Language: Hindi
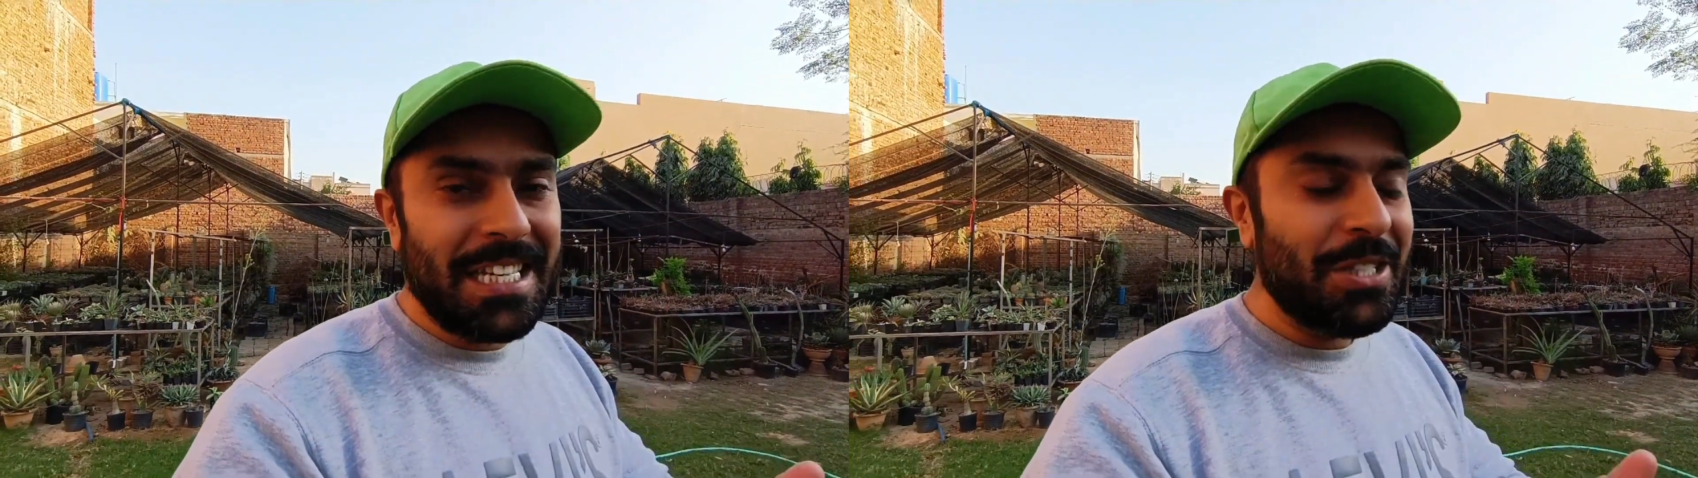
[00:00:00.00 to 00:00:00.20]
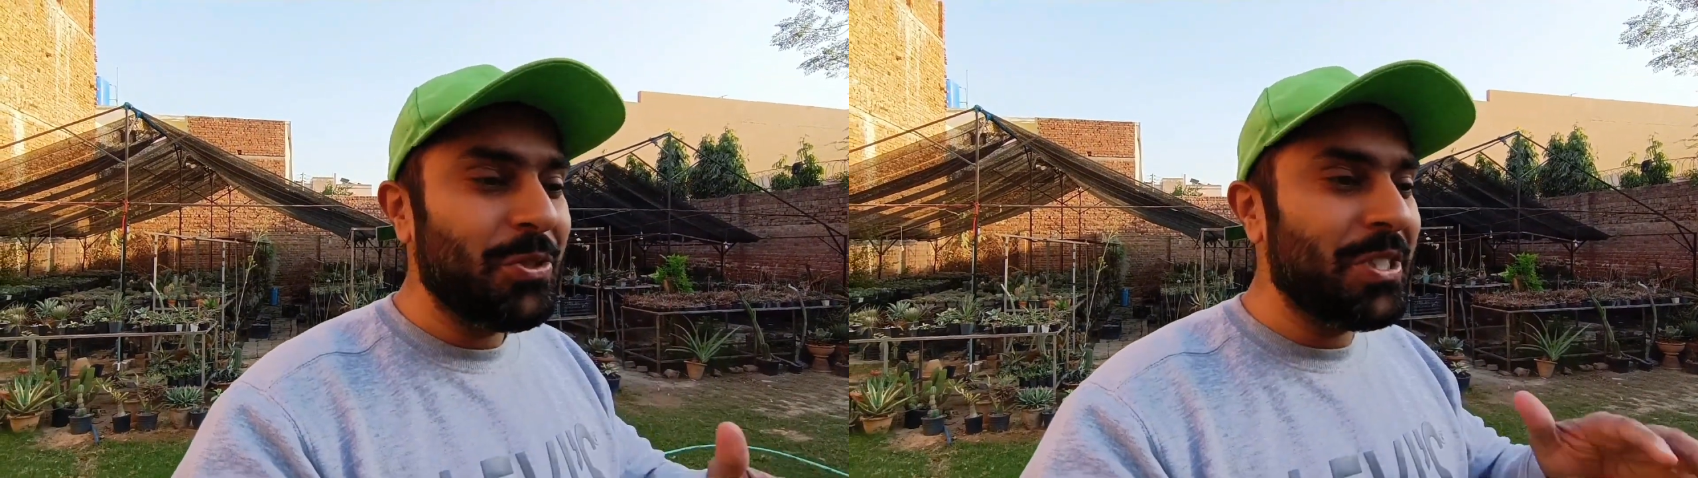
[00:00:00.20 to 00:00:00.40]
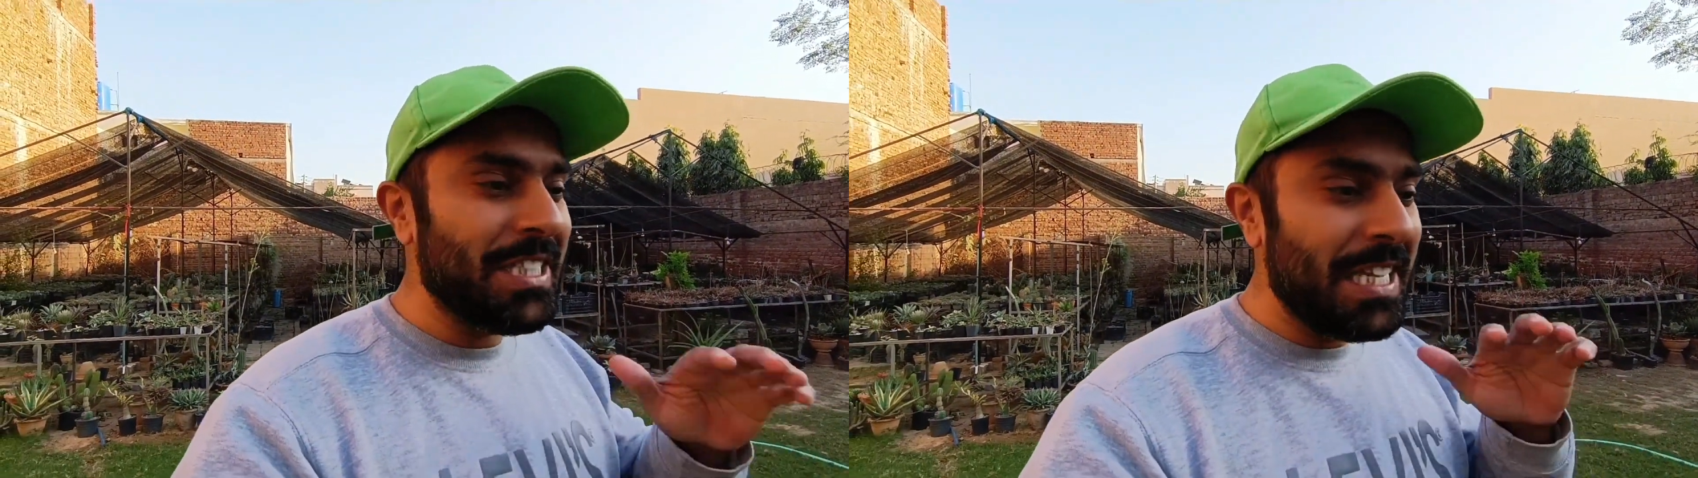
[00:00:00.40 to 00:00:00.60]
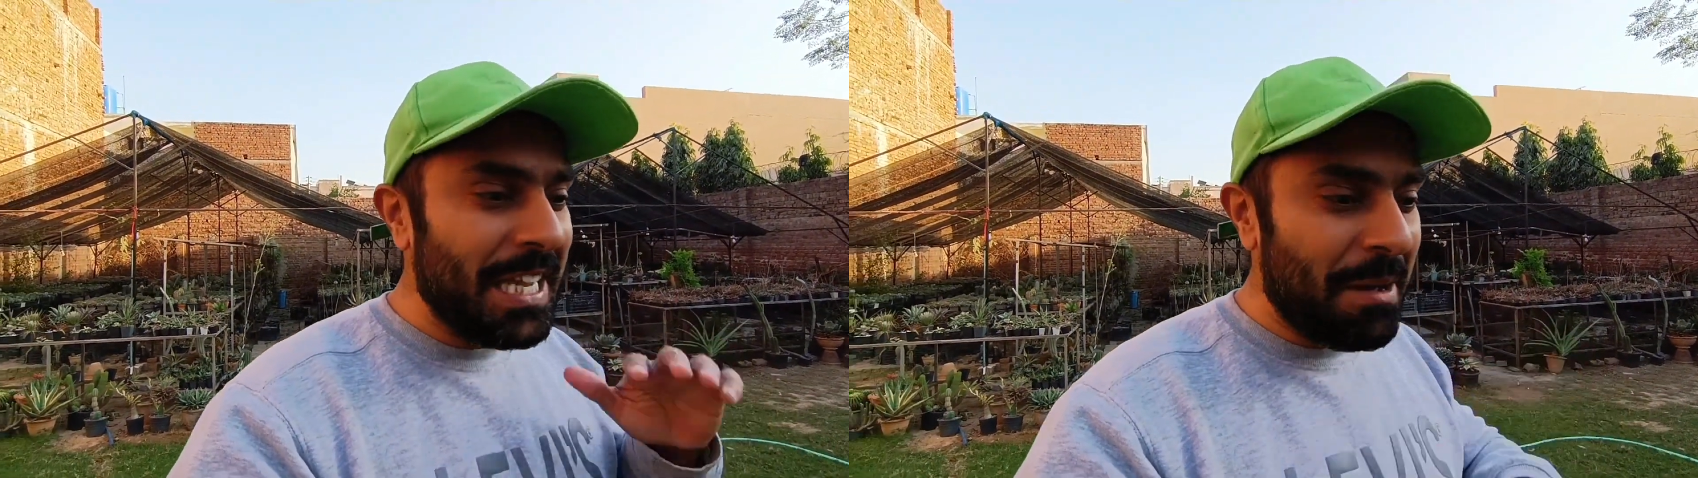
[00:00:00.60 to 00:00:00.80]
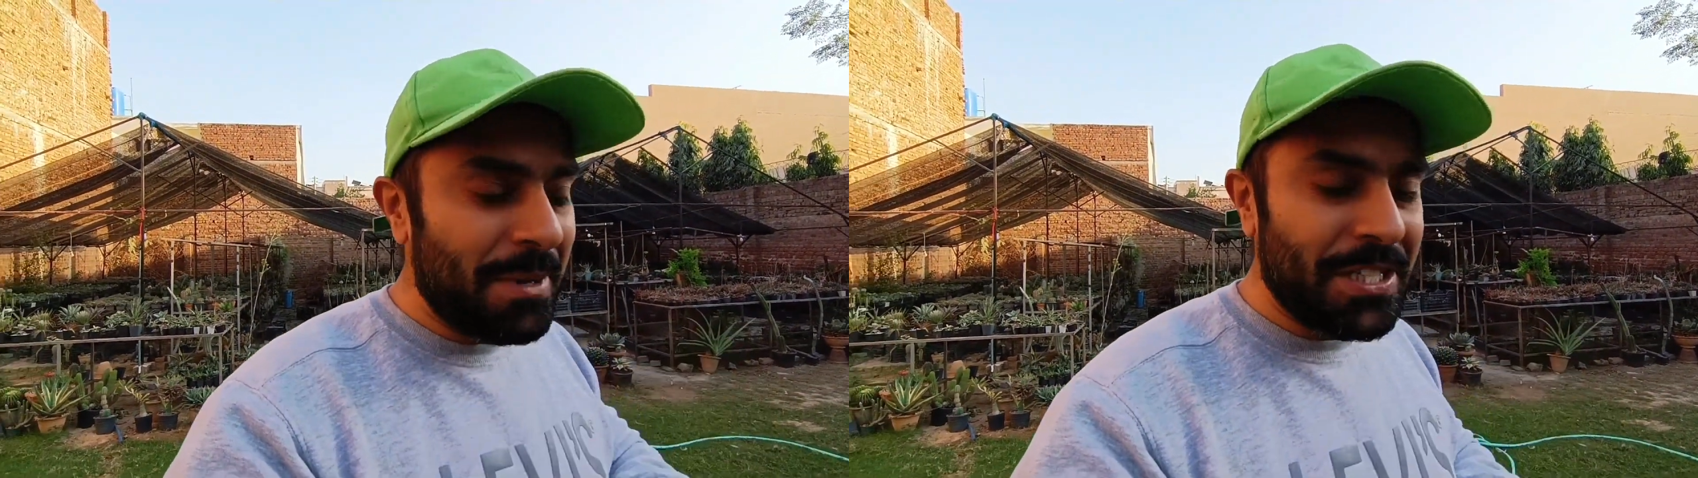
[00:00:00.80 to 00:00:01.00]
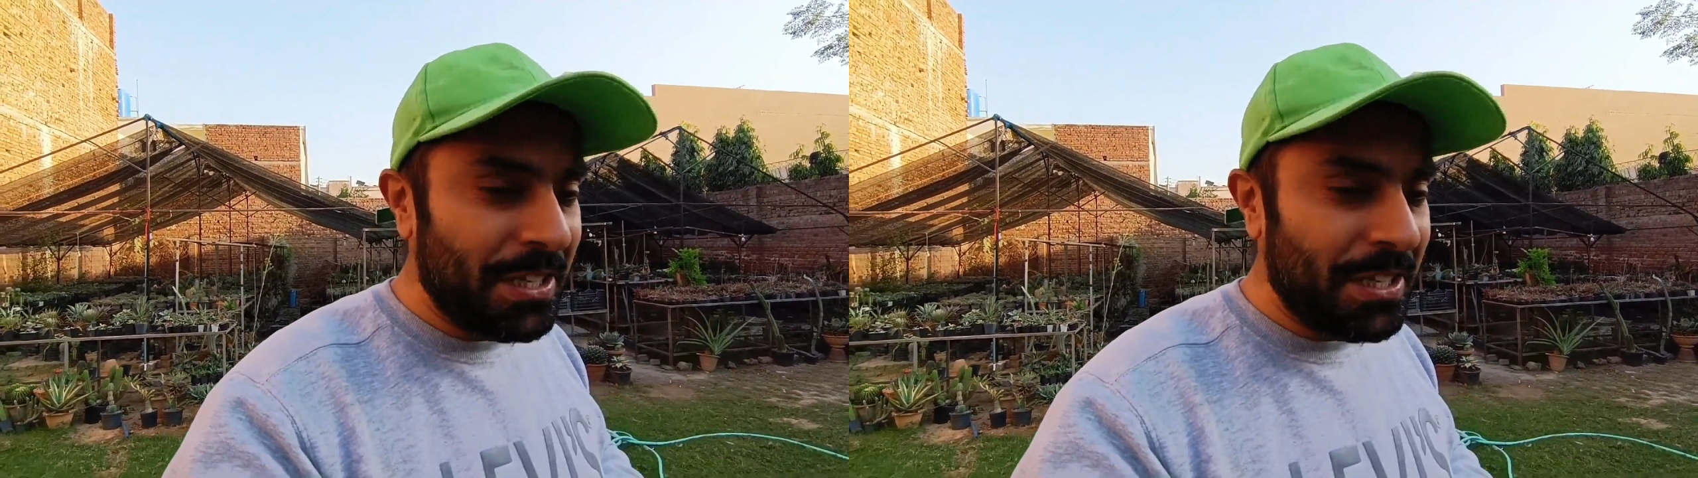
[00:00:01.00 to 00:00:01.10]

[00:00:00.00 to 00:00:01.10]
से ना जो चीज़ें यहाँ पे